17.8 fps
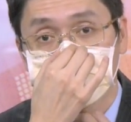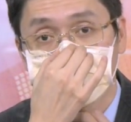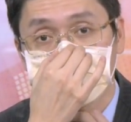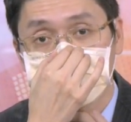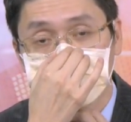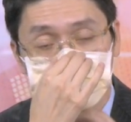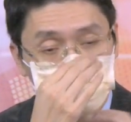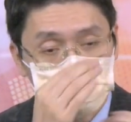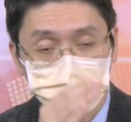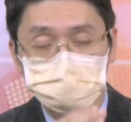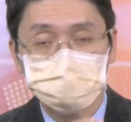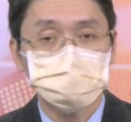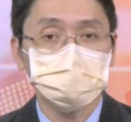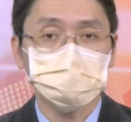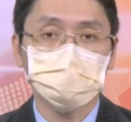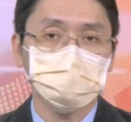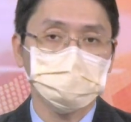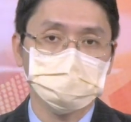那都要
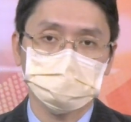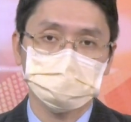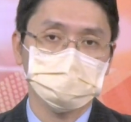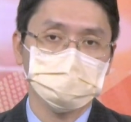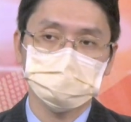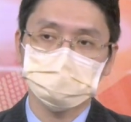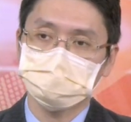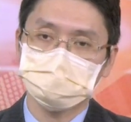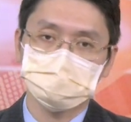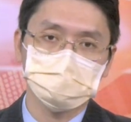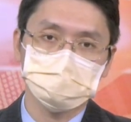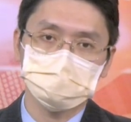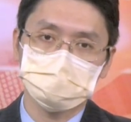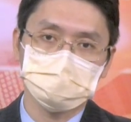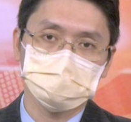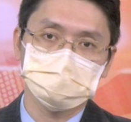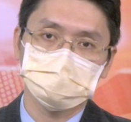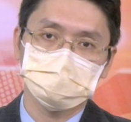tap out 了，开始启动
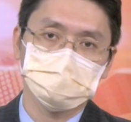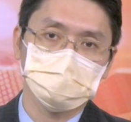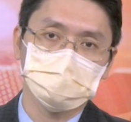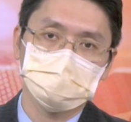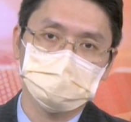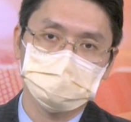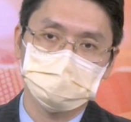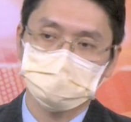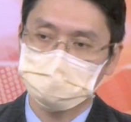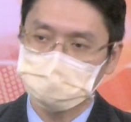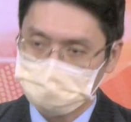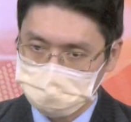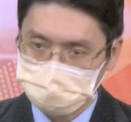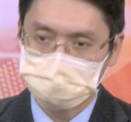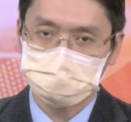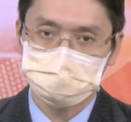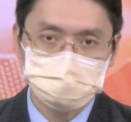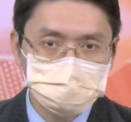第二阶段的合约，
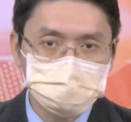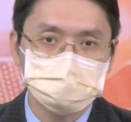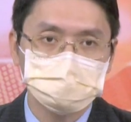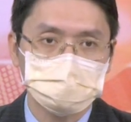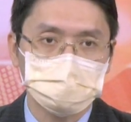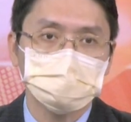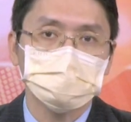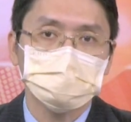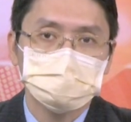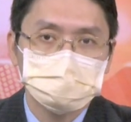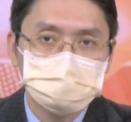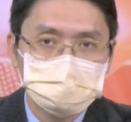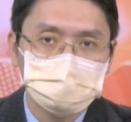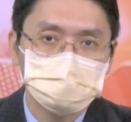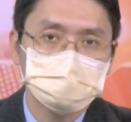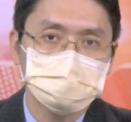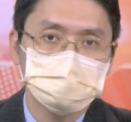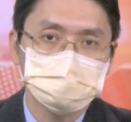继续付钱，那合
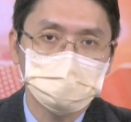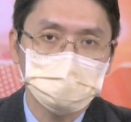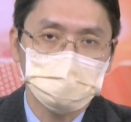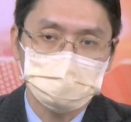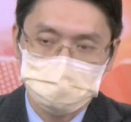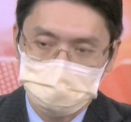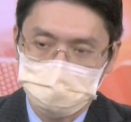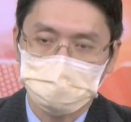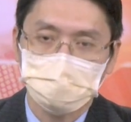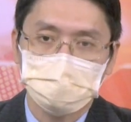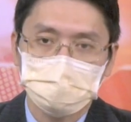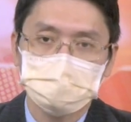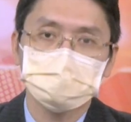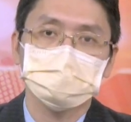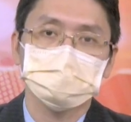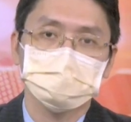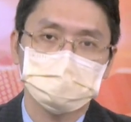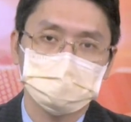情合理嘛？我还
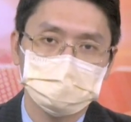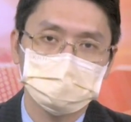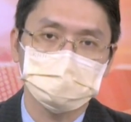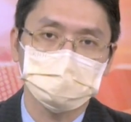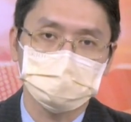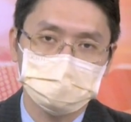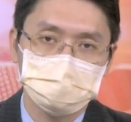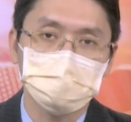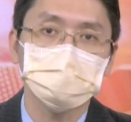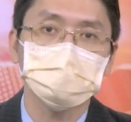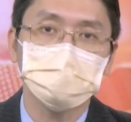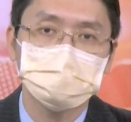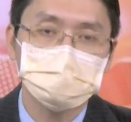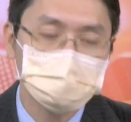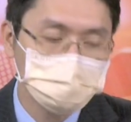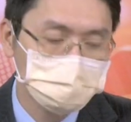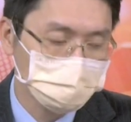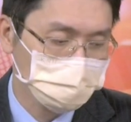要有钱
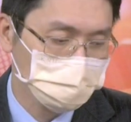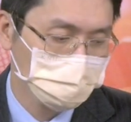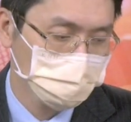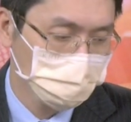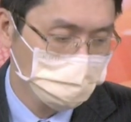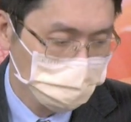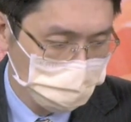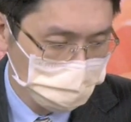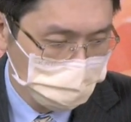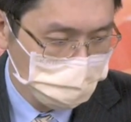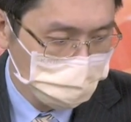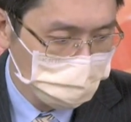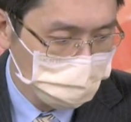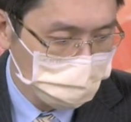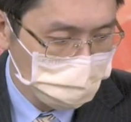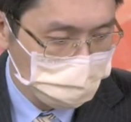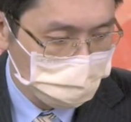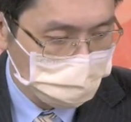办事
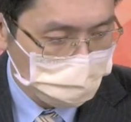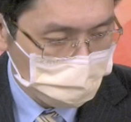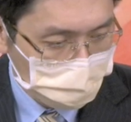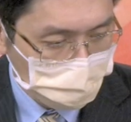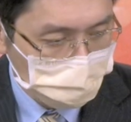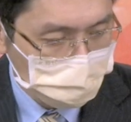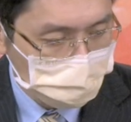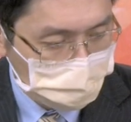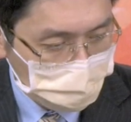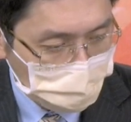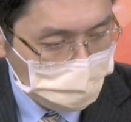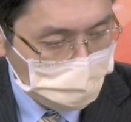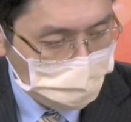嘛？所以这